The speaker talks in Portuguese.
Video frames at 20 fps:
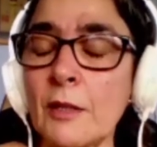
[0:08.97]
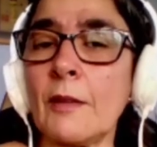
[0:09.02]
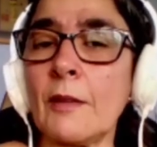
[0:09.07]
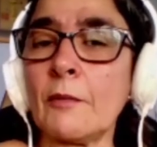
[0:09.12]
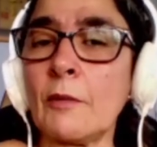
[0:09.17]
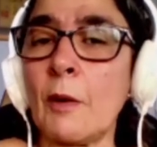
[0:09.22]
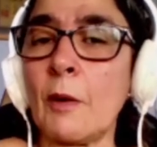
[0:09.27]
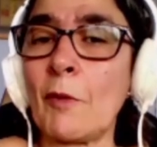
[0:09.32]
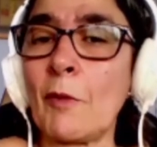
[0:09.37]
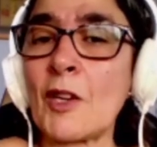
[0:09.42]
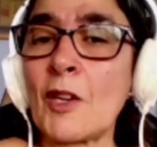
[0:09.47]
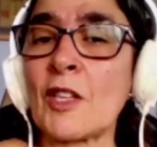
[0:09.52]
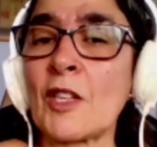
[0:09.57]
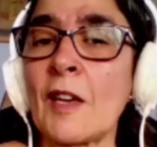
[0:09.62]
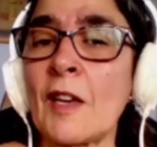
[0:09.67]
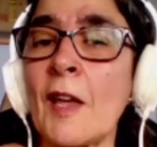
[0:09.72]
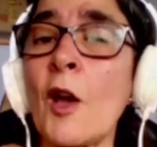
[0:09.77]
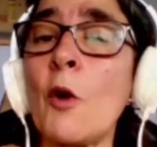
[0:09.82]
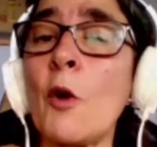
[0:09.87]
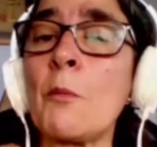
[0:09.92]
uma festa
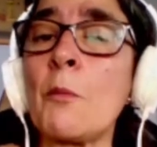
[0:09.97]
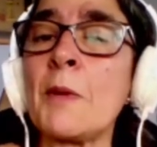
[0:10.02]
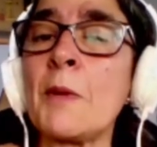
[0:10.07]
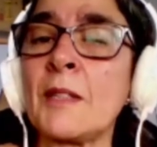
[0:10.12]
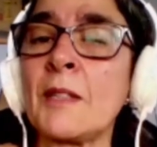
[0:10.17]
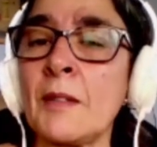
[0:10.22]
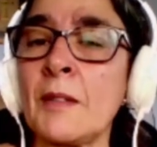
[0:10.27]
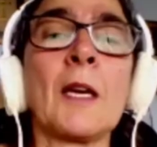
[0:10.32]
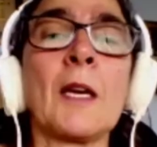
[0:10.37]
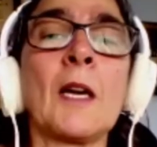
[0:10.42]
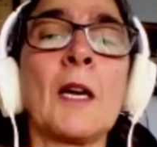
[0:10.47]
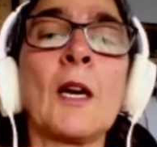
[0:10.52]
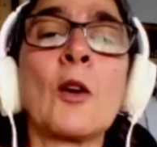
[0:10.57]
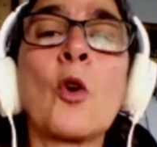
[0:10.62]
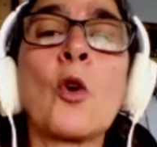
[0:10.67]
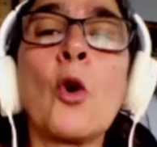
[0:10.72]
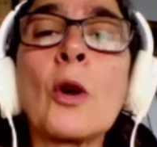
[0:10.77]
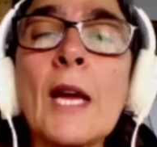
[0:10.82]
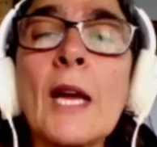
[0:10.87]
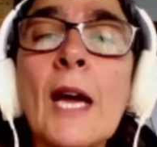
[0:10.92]
realmente
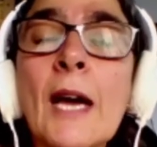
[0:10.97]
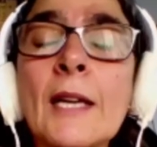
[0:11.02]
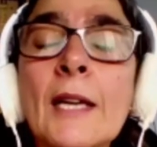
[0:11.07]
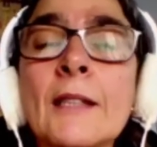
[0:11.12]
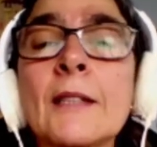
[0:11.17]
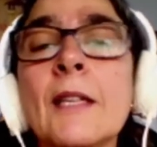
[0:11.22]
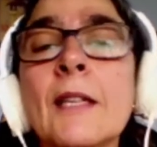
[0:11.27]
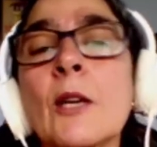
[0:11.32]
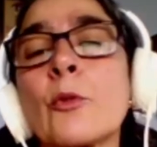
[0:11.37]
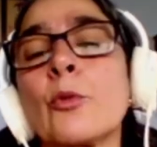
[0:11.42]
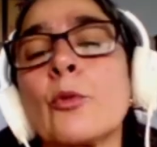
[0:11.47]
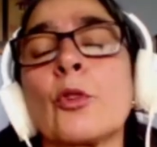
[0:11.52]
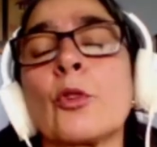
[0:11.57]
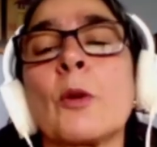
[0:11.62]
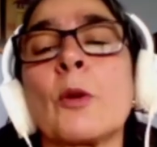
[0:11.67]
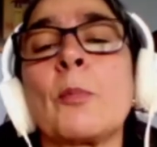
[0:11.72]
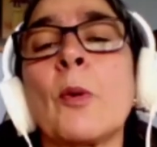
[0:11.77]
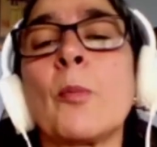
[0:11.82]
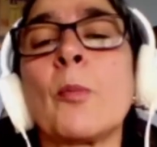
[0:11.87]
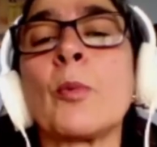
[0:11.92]
ancorada na cultura
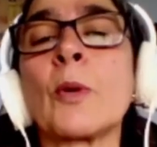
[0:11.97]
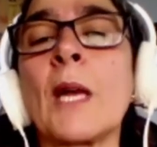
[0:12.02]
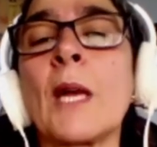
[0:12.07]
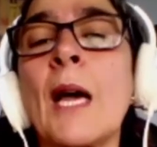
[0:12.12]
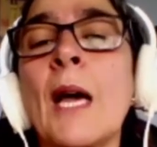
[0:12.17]
popular,